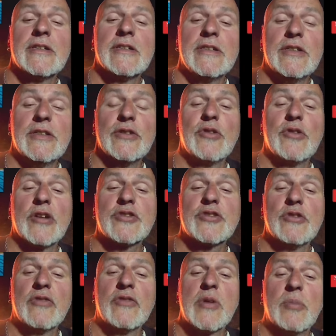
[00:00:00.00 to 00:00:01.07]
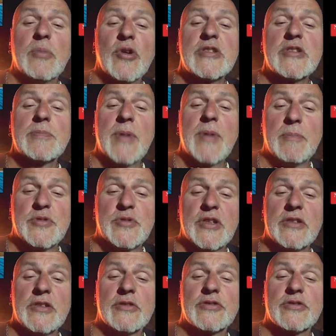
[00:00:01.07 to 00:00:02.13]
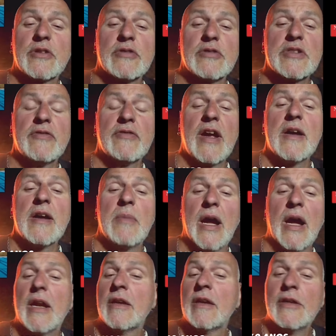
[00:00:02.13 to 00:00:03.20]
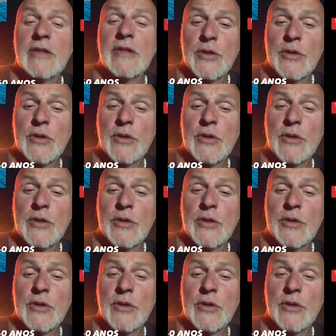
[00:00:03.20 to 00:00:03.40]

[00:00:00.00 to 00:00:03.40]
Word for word: E o nosso novo e-book de peptídeos que você vai amar,